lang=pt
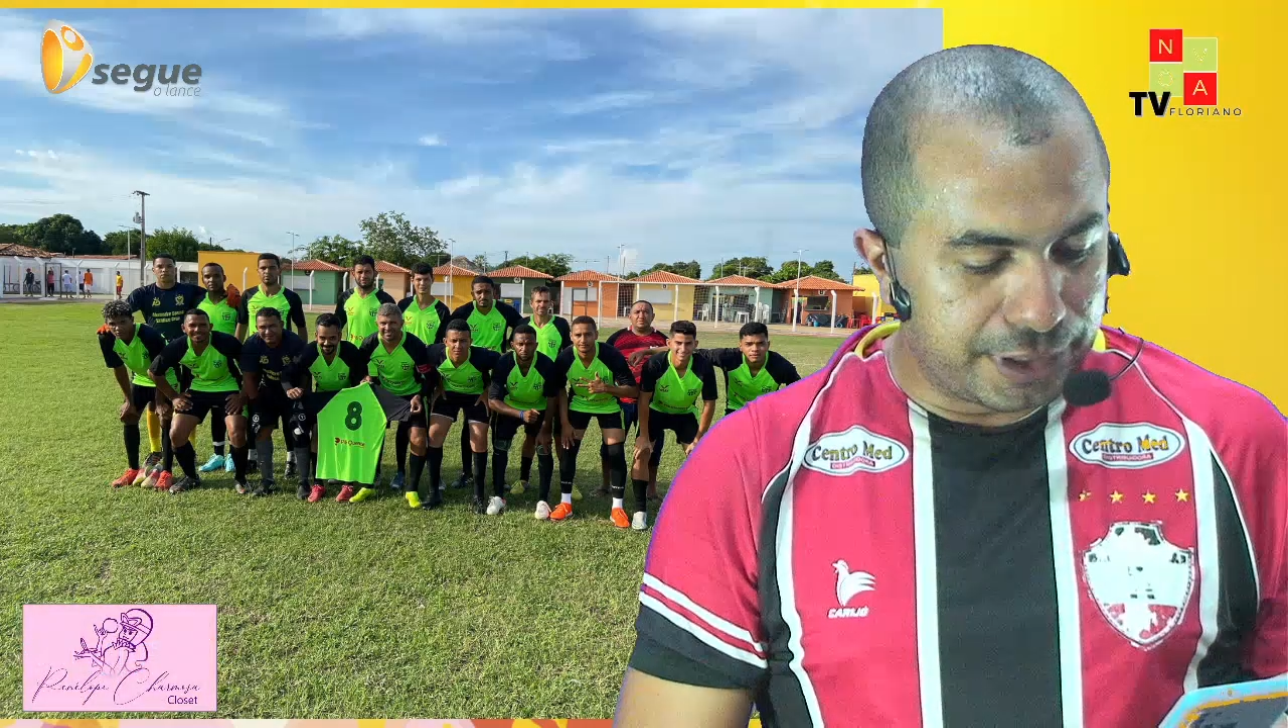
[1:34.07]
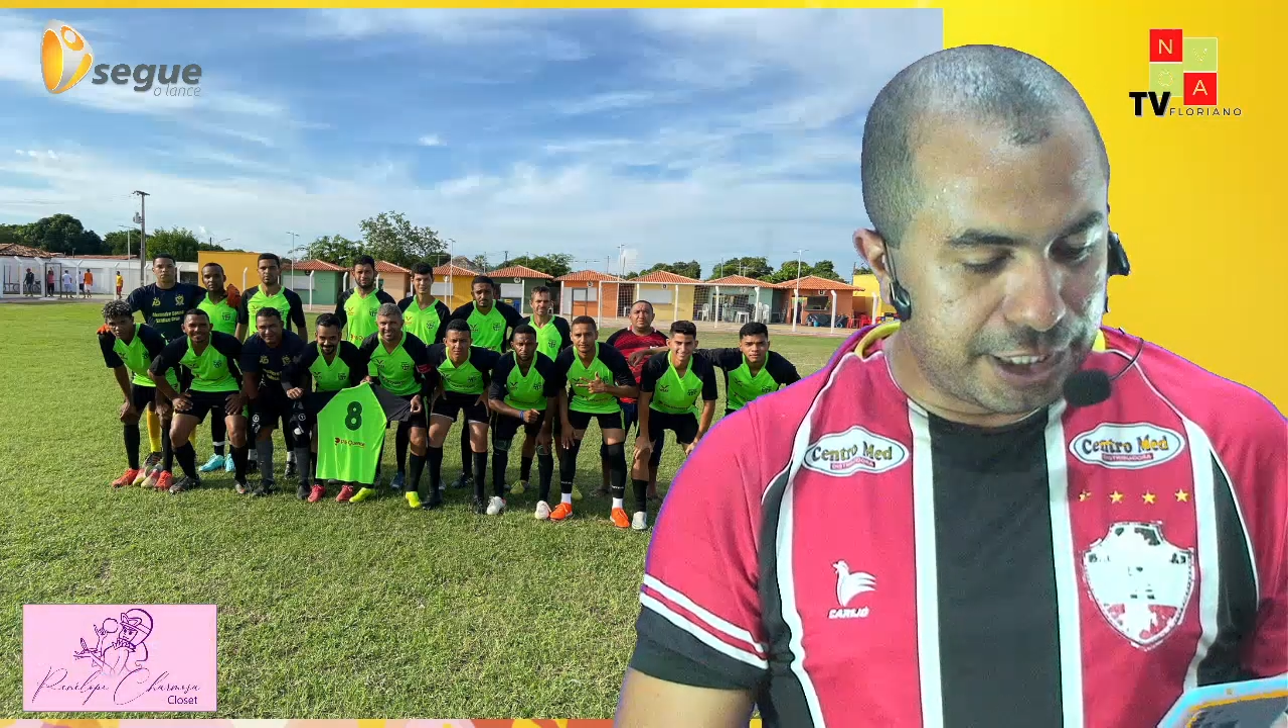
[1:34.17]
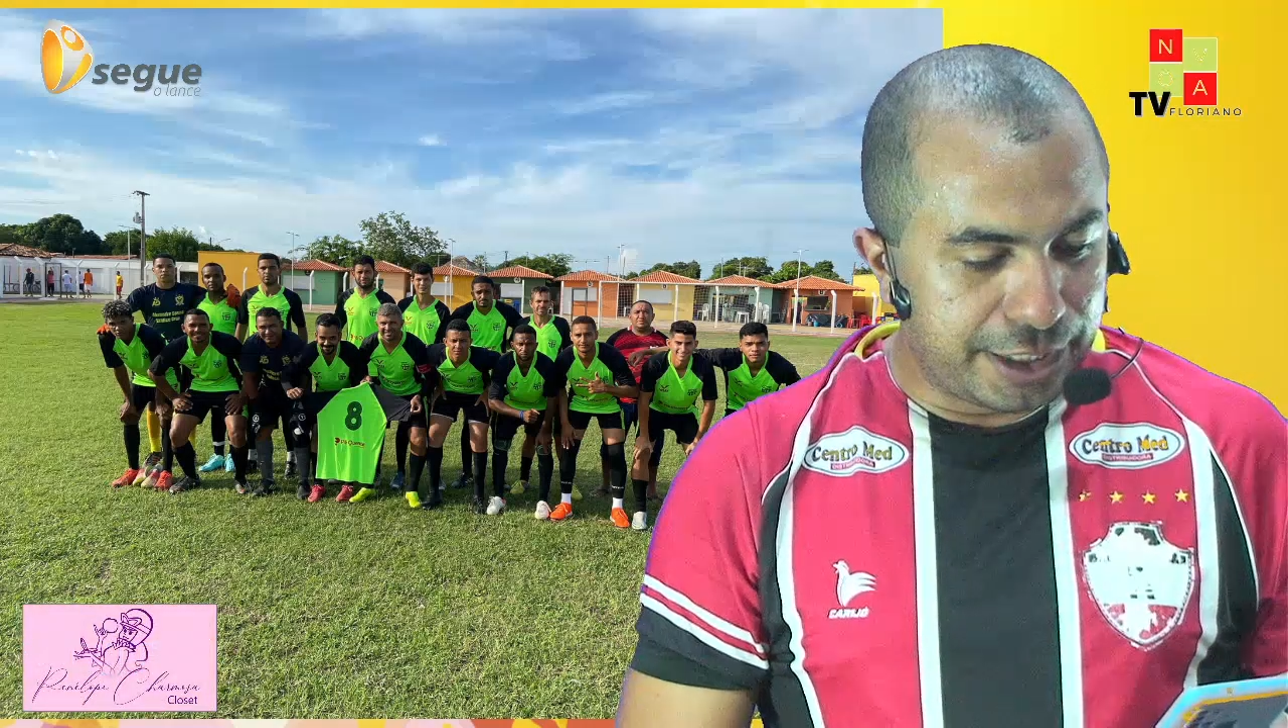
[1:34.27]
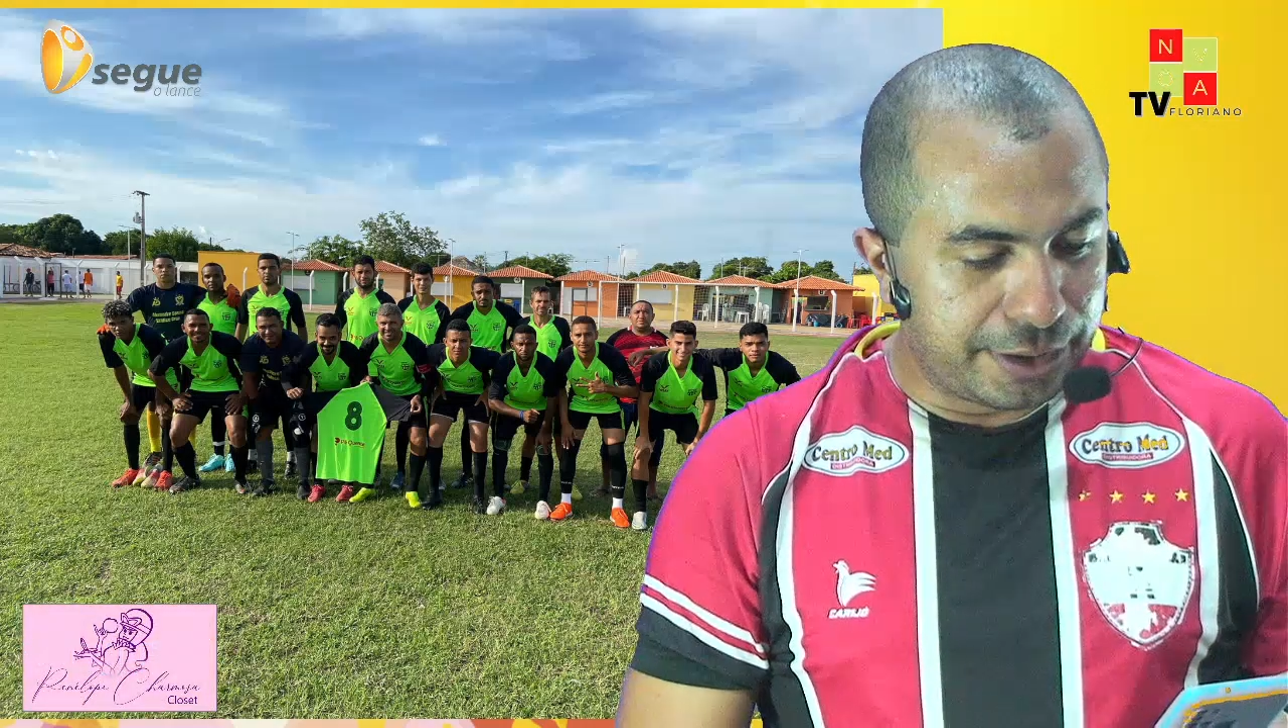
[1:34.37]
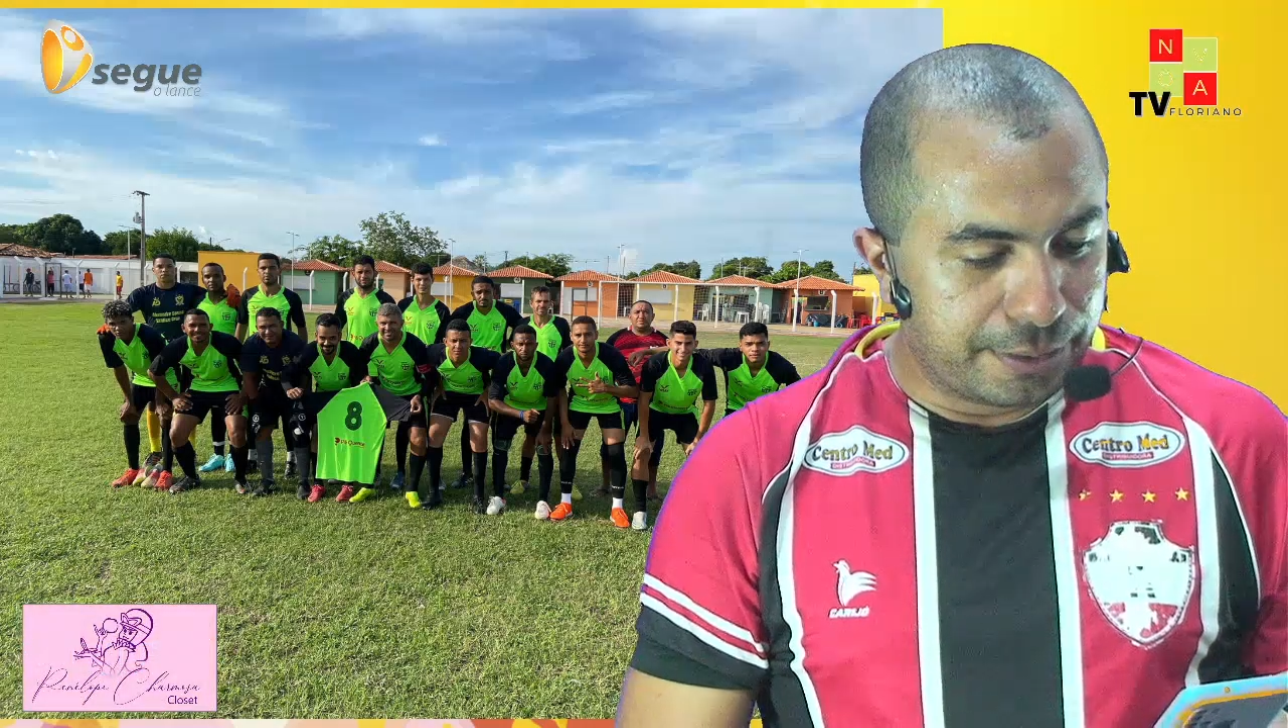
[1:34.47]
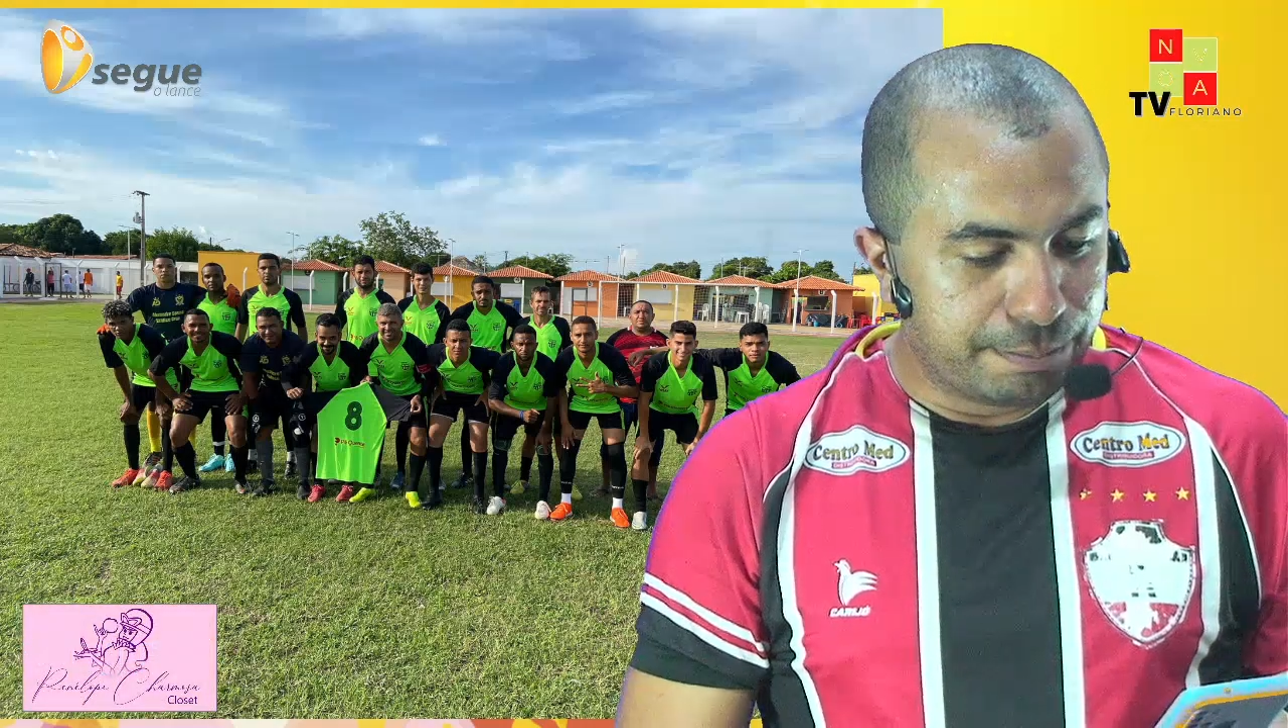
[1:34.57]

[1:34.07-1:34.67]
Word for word: e